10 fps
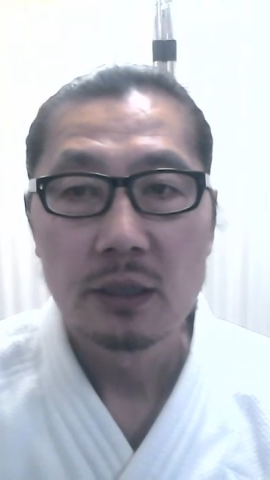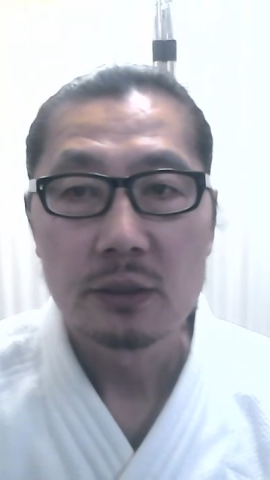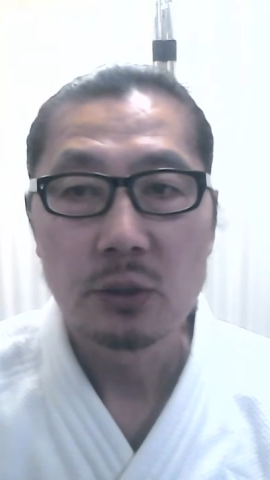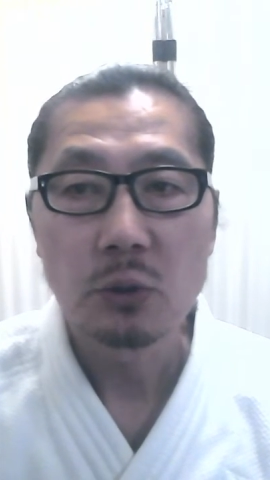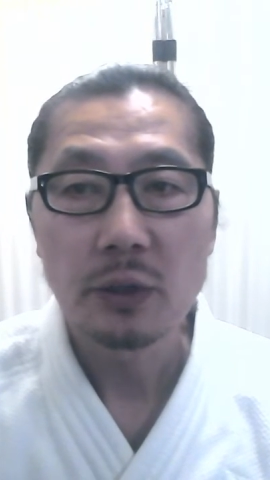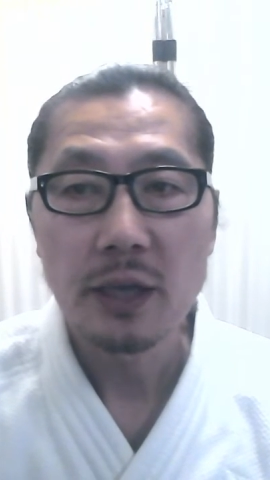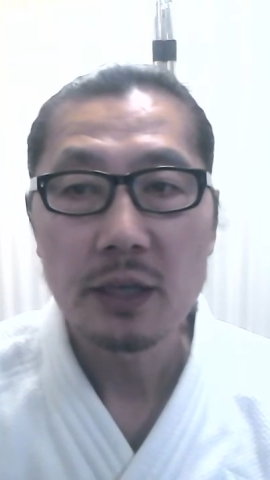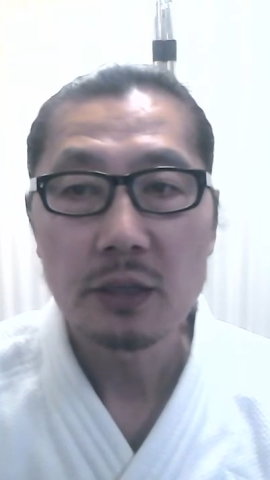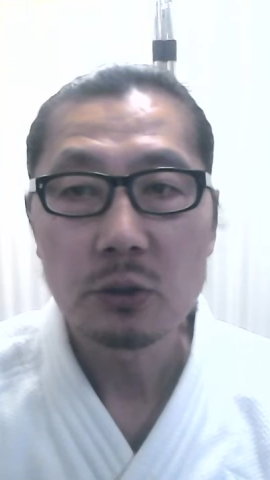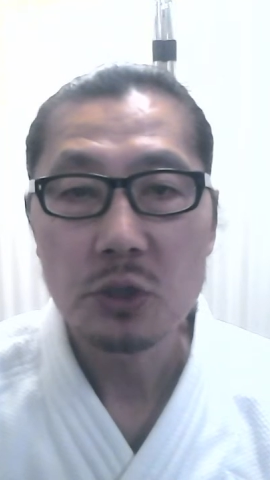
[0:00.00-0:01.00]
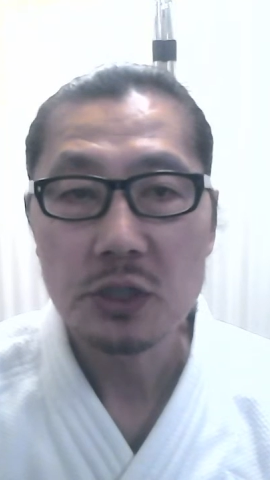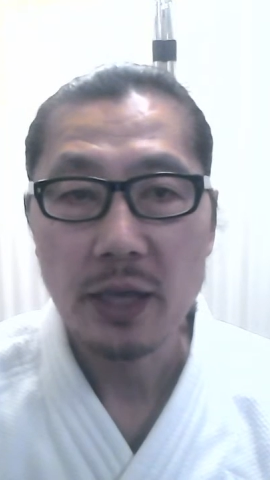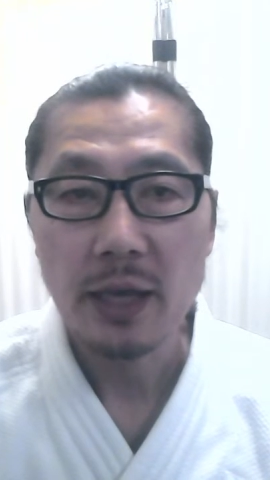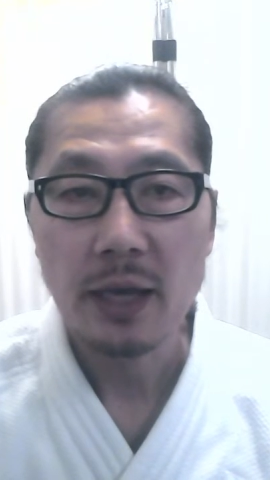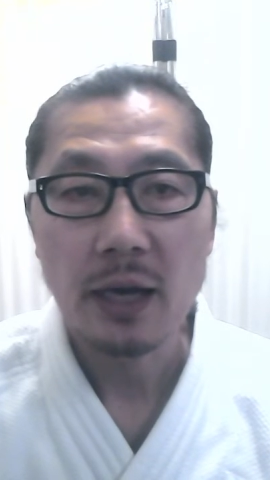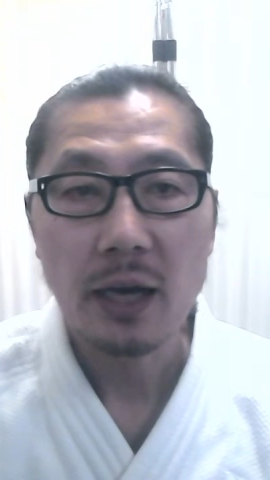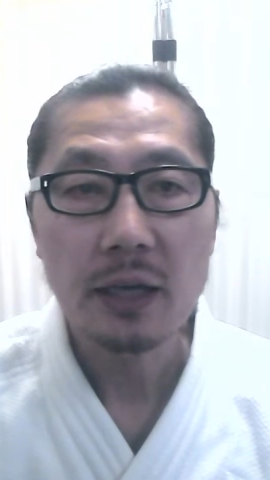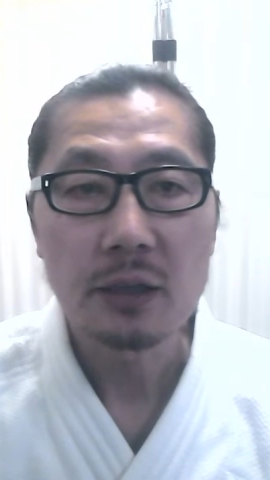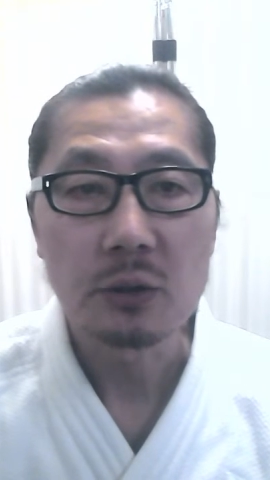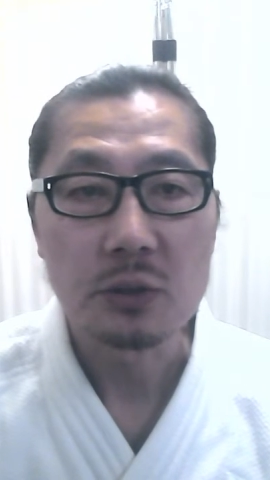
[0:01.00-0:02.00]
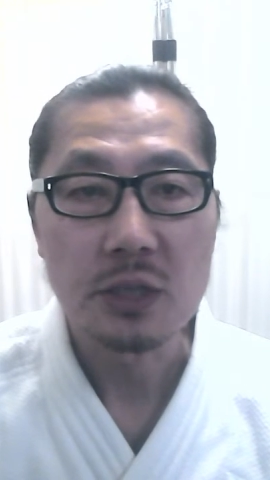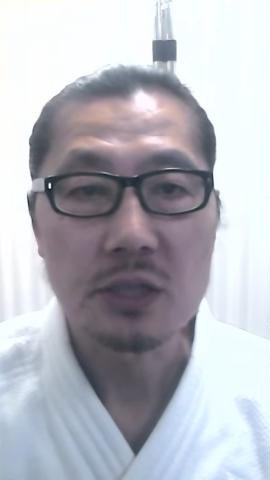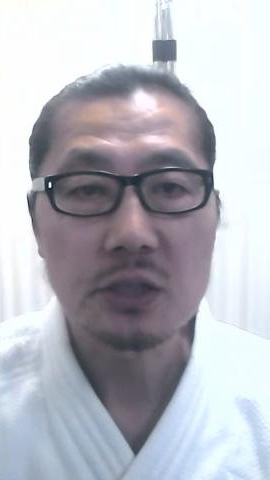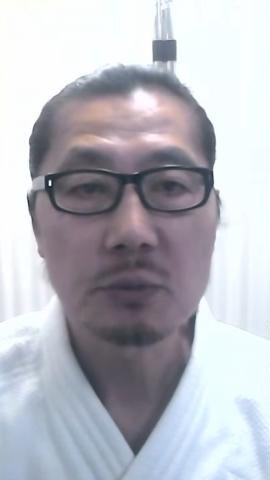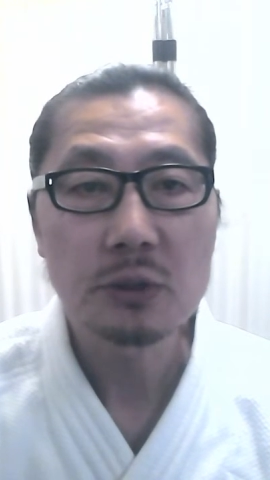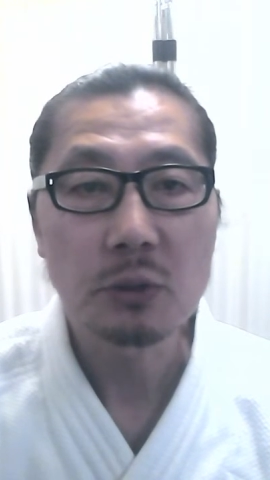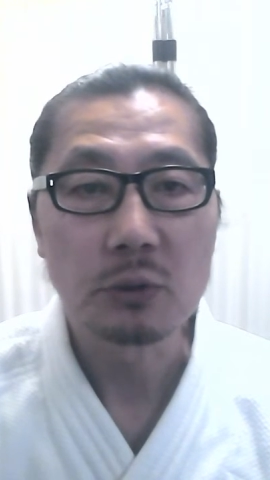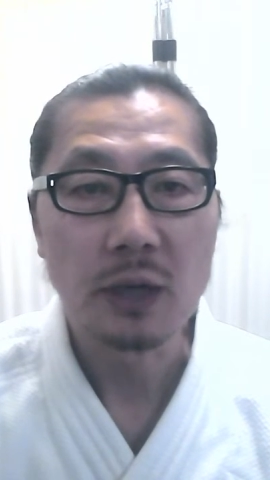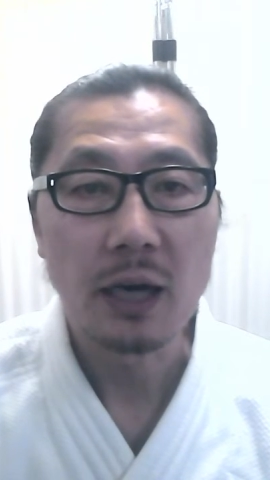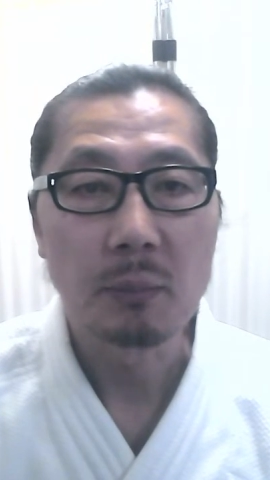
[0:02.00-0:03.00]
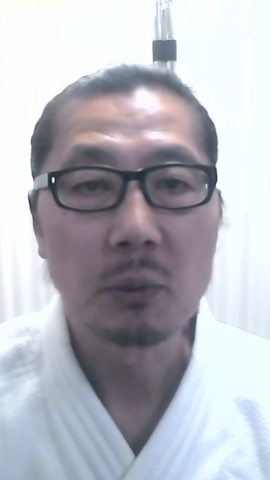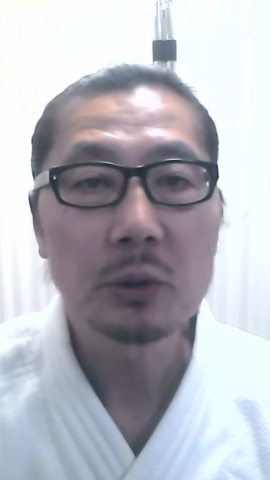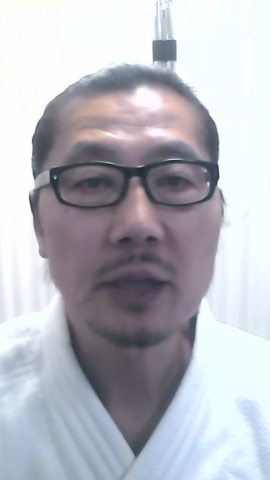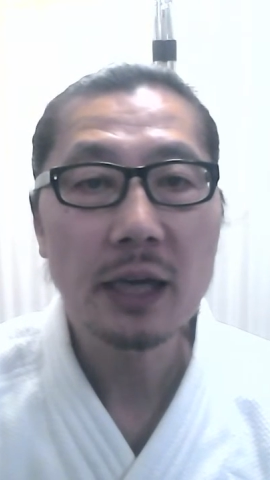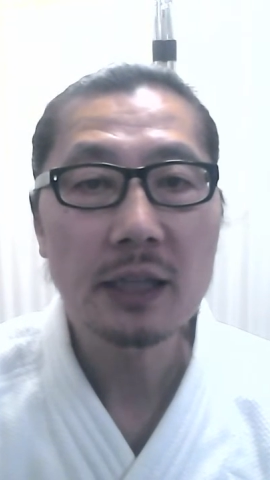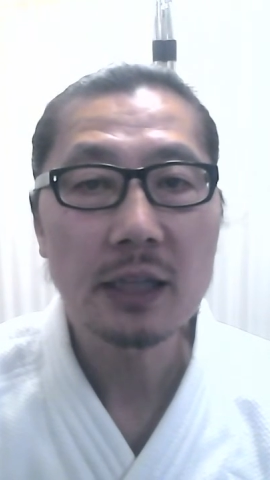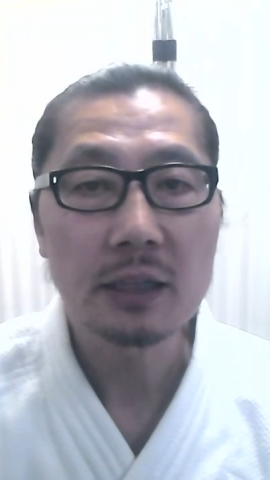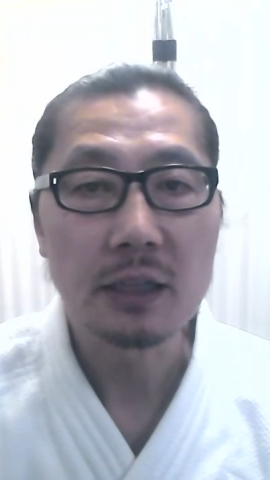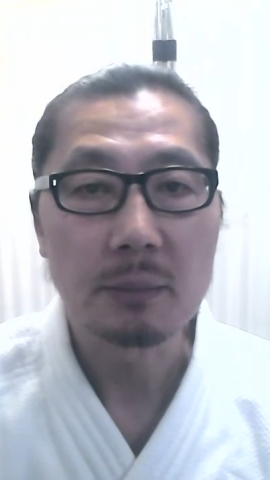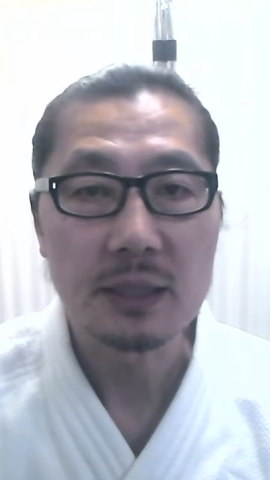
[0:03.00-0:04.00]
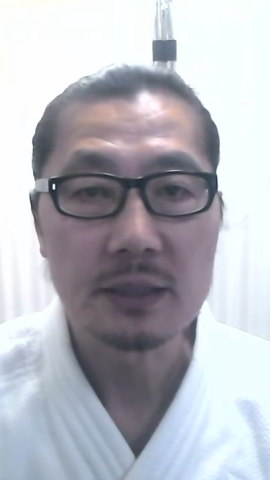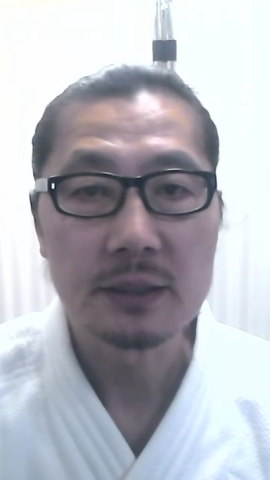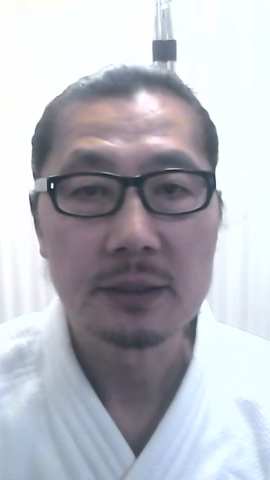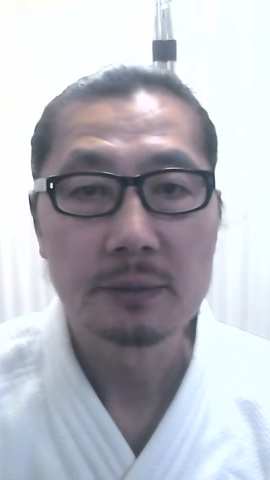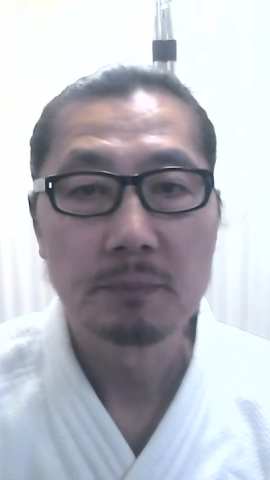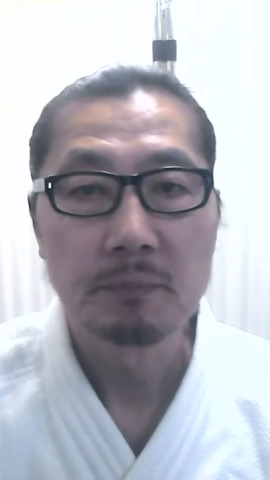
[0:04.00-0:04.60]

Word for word: その原因として亜鉛の摂取不足が問題になっています